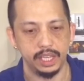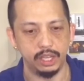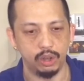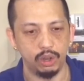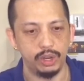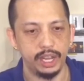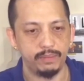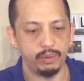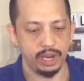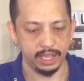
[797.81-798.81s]

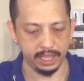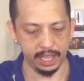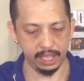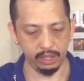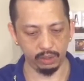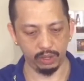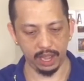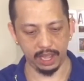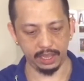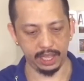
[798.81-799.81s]
i-connect po natin yung
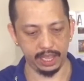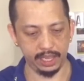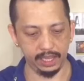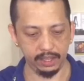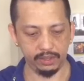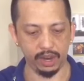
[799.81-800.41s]
ating